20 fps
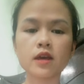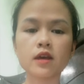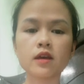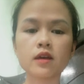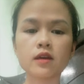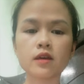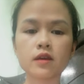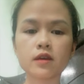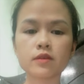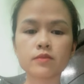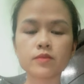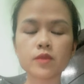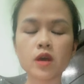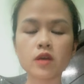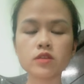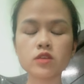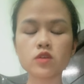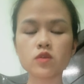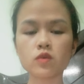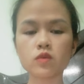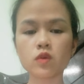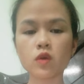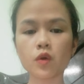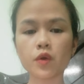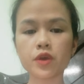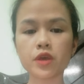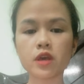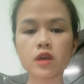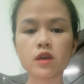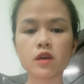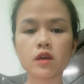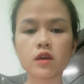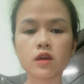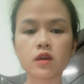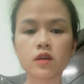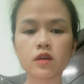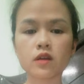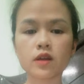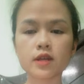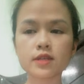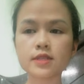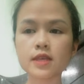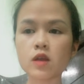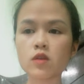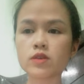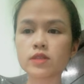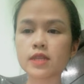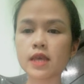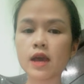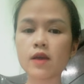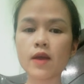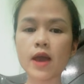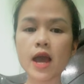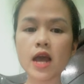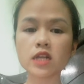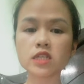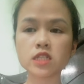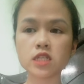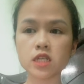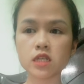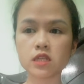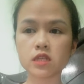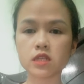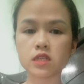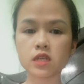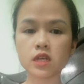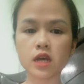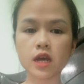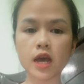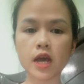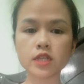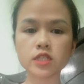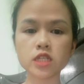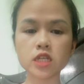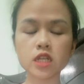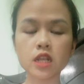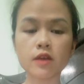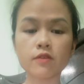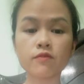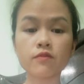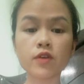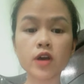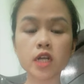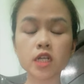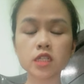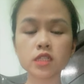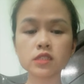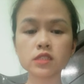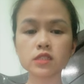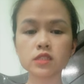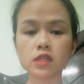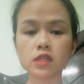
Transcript: à, đỡ nhiều rồi còn đằng sau thì sao achik ha achik là vẫn